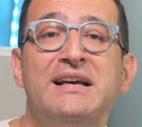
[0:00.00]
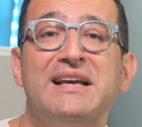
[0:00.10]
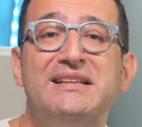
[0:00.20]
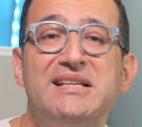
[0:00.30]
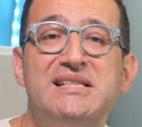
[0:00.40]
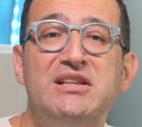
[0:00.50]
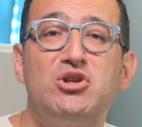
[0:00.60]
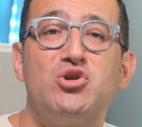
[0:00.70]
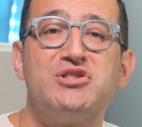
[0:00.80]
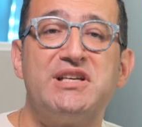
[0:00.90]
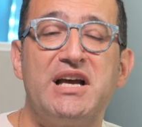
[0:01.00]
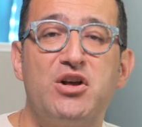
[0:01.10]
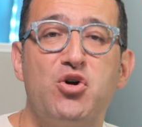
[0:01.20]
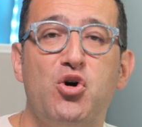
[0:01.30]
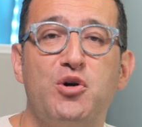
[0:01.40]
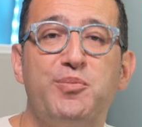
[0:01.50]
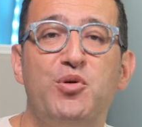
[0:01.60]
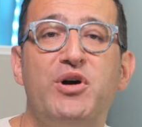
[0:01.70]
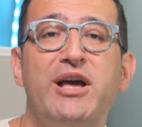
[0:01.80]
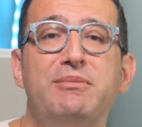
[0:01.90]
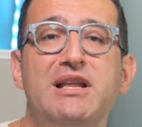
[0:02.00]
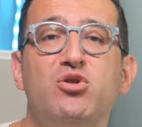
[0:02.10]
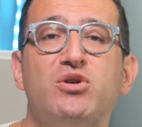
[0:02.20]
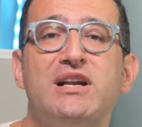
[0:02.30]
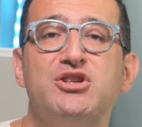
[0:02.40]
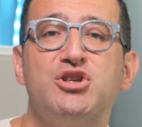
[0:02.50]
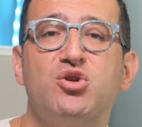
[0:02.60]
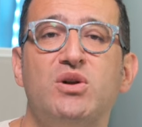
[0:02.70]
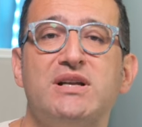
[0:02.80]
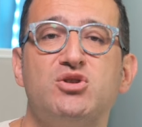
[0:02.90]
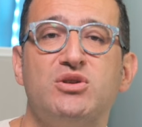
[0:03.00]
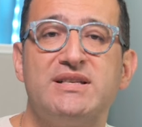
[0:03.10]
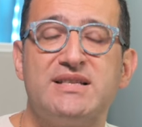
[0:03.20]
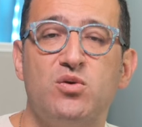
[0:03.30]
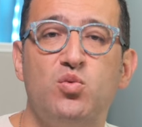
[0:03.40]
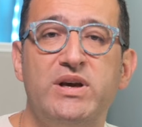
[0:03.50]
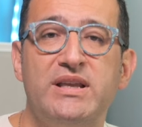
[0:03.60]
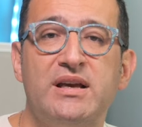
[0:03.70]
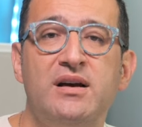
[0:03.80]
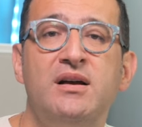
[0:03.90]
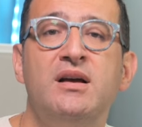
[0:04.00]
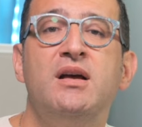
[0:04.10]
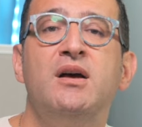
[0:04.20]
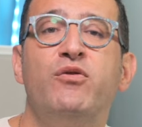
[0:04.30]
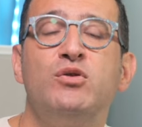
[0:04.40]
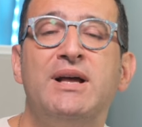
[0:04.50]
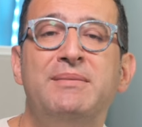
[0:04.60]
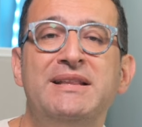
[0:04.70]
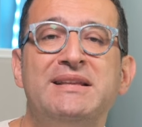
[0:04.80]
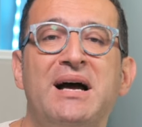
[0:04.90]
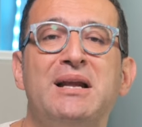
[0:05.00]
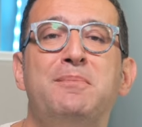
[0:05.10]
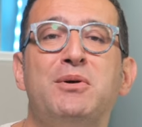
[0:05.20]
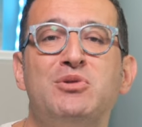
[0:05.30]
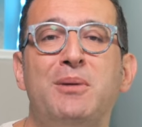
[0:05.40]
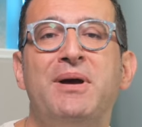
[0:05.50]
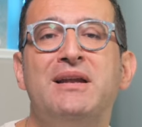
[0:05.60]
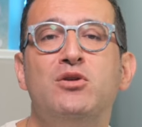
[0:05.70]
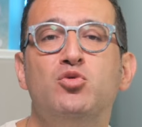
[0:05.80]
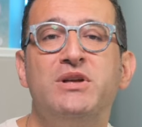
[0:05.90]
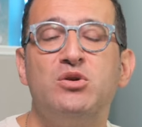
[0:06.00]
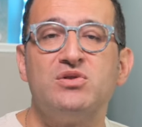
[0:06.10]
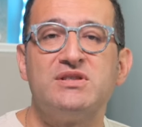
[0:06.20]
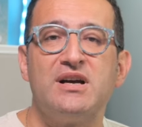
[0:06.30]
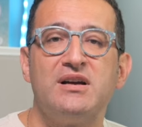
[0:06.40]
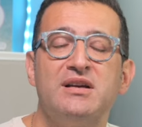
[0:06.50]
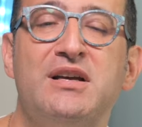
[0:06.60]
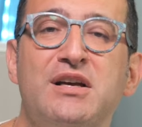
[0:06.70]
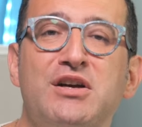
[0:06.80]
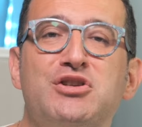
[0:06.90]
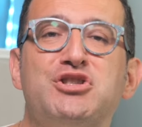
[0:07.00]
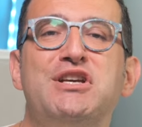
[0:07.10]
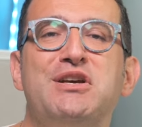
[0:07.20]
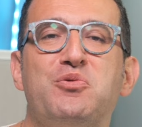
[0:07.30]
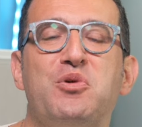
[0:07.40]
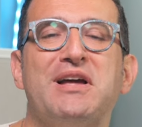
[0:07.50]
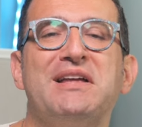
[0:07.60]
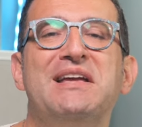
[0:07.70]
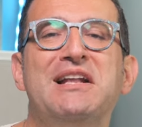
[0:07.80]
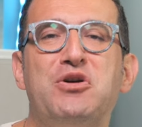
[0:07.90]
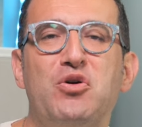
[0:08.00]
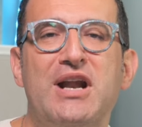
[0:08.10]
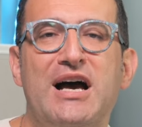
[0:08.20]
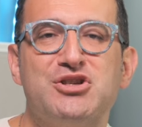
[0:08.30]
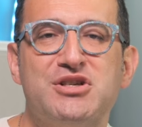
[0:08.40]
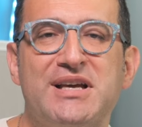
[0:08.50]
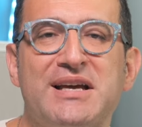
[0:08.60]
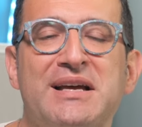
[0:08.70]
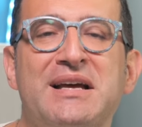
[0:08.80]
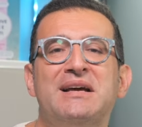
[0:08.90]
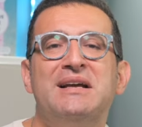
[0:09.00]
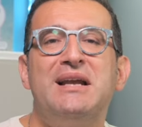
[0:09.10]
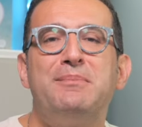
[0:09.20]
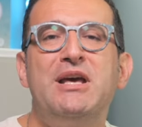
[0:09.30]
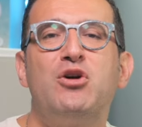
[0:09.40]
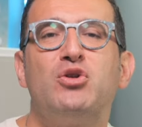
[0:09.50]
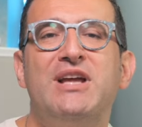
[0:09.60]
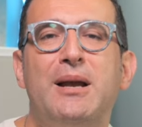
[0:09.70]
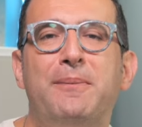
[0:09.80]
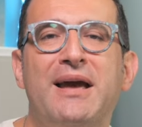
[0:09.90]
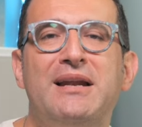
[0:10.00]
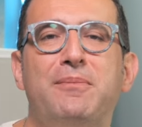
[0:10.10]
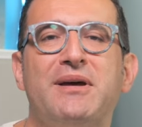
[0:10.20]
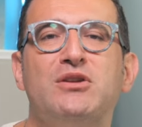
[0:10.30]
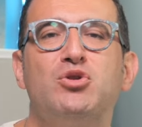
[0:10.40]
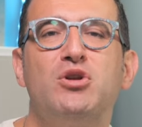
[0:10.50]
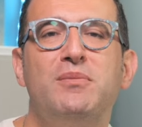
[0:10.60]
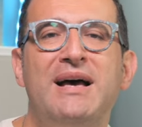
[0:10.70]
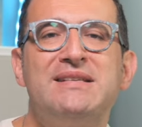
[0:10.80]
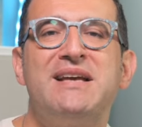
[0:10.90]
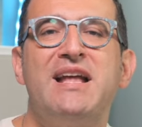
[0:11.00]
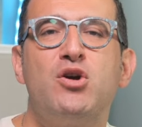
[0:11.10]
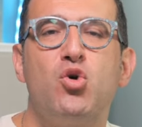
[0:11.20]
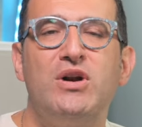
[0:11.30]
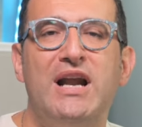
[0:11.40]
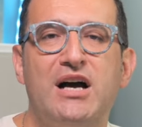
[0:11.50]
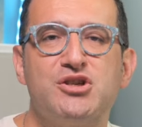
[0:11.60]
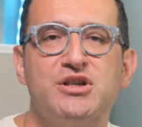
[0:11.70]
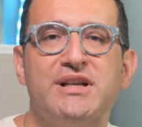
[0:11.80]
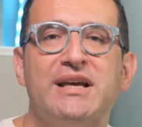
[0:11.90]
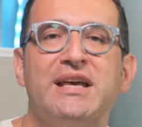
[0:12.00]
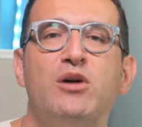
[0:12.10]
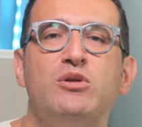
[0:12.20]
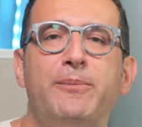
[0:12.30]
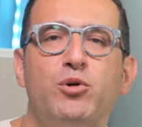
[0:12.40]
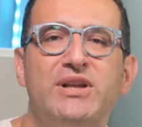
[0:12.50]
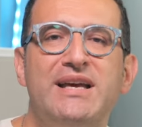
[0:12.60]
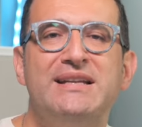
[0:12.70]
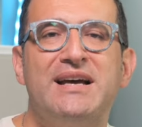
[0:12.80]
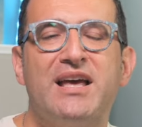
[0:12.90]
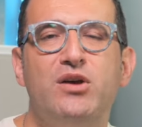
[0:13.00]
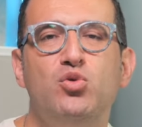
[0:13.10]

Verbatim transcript: che disintossica il corpo e migliora la circolazione sanguigna, fondamentale per una pelle luminosa. 5. Il collagene. L'amico della pelle per antonomasia è il collagene, che è una proteina che